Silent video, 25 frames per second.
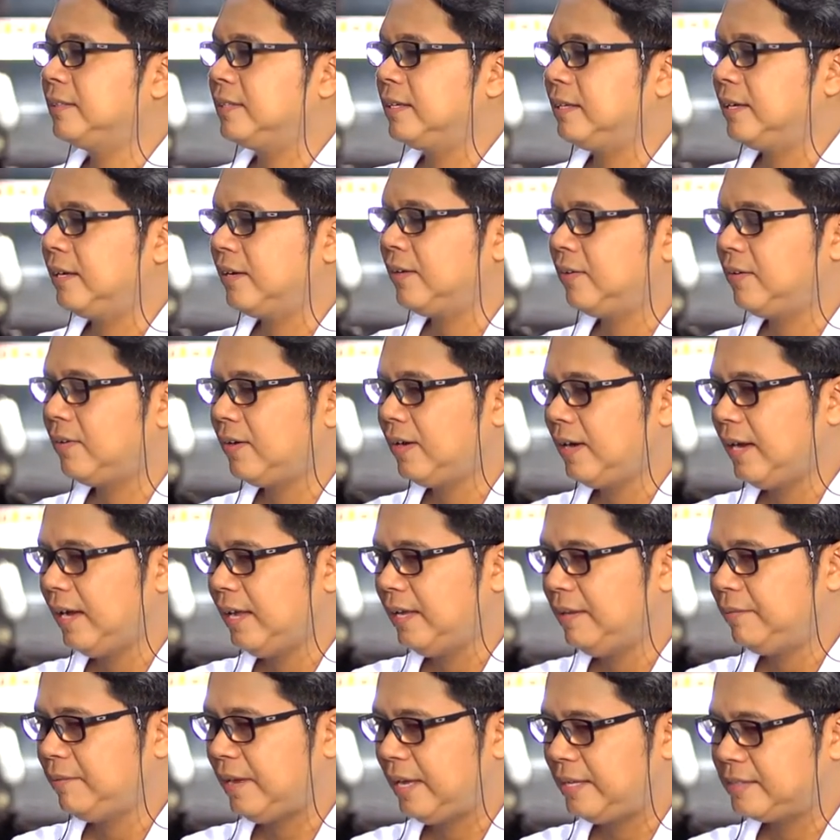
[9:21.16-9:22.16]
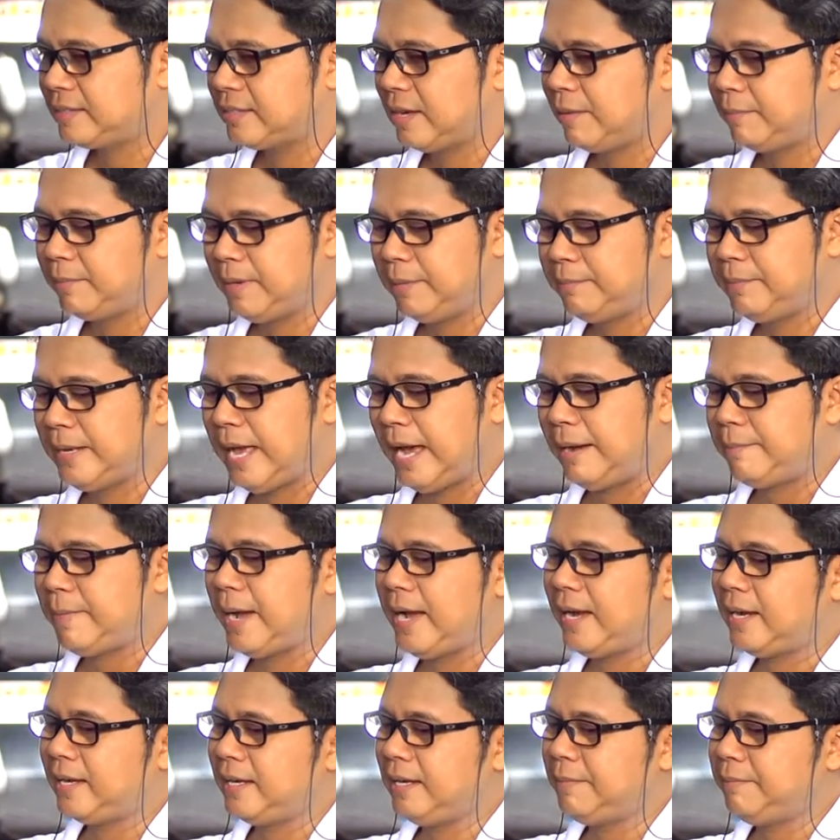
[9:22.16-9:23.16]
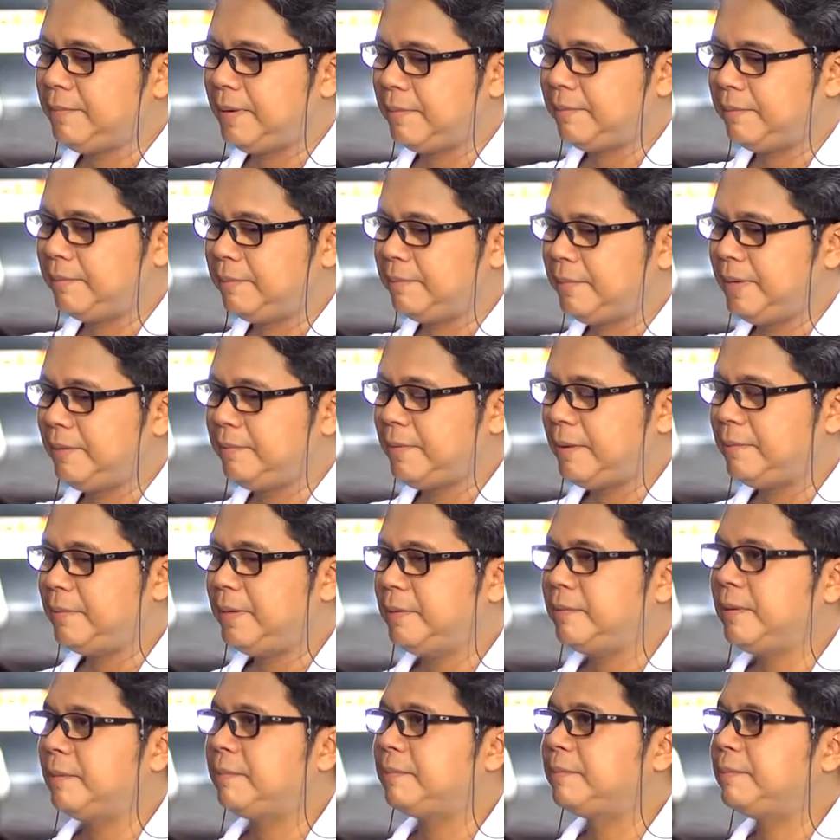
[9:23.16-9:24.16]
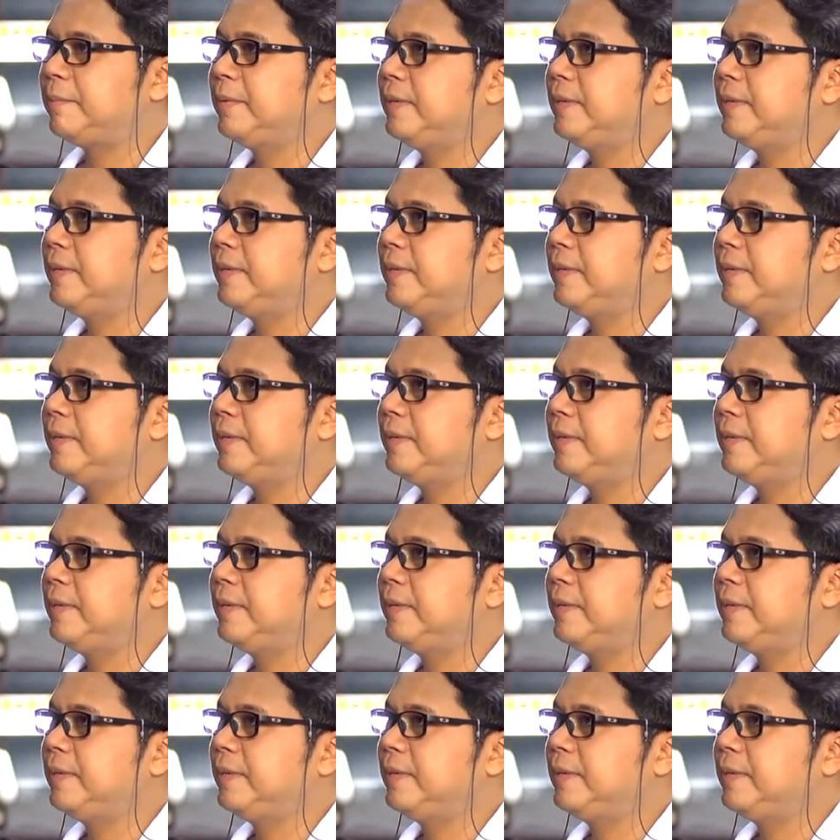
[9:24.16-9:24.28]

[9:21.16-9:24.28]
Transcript: แล้วเขาก็ให้ให้ซ่อมเล่มหนามากเล่มแบบเป็นไบเบิลแบบ